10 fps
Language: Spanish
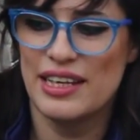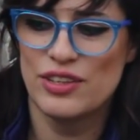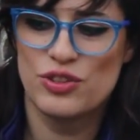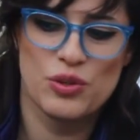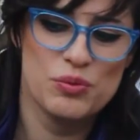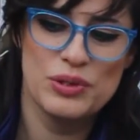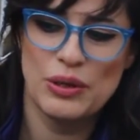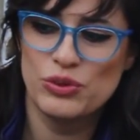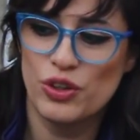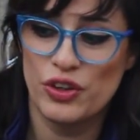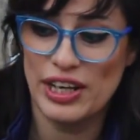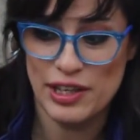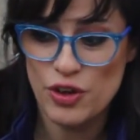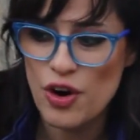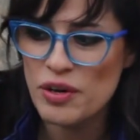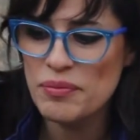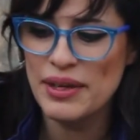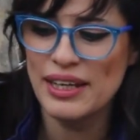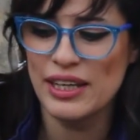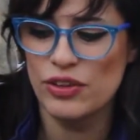es, como un autor
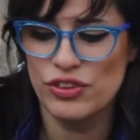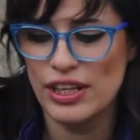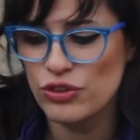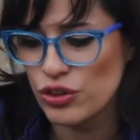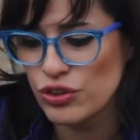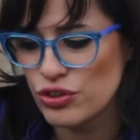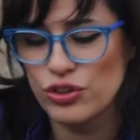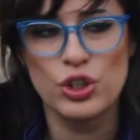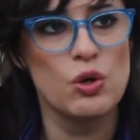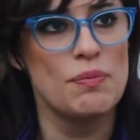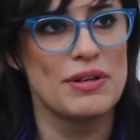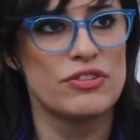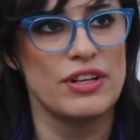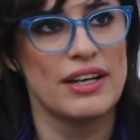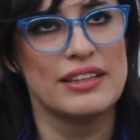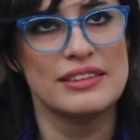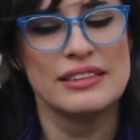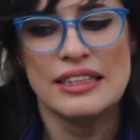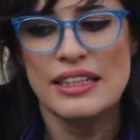enorme que nos tiene a todos nosotros como personajes.